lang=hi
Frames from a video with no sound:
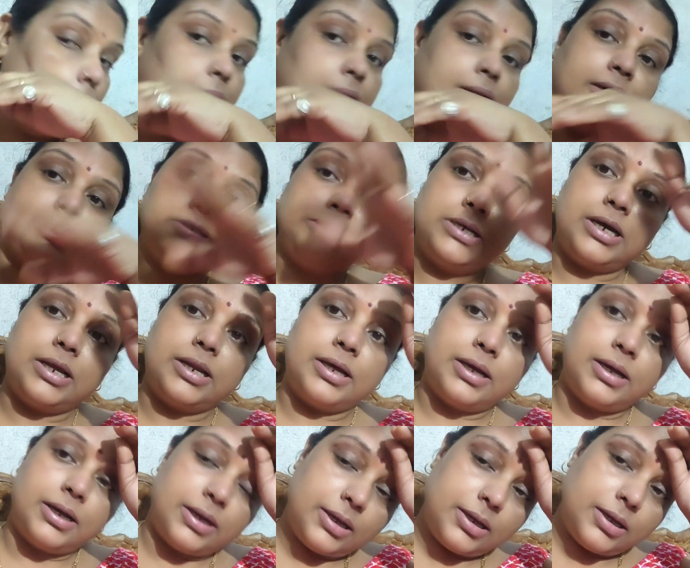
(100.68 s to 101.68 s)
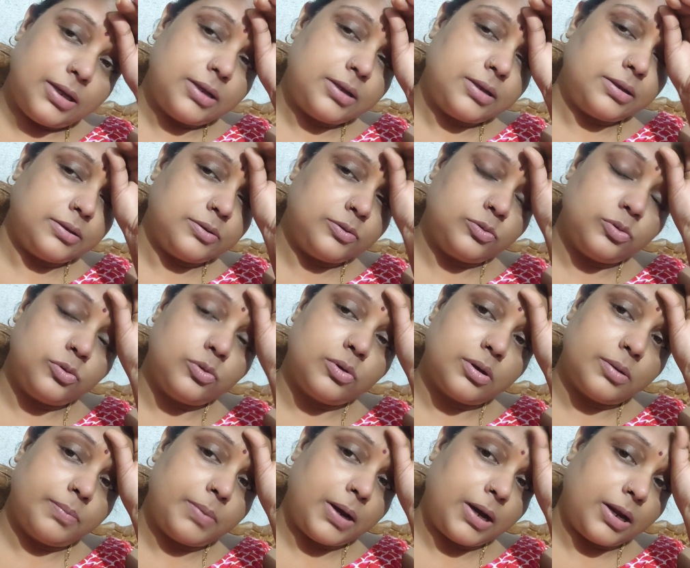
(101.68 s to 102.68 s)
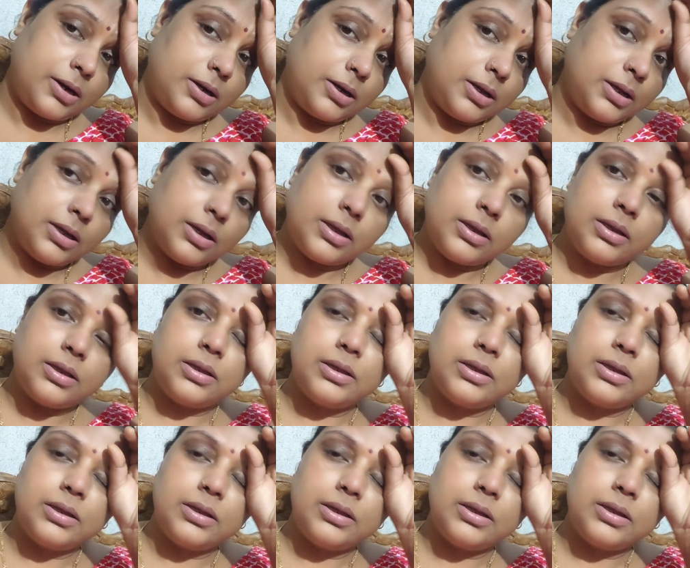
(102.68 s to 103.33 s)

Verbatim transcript: ऑनलाइन जा रहा है दोनों का भरना है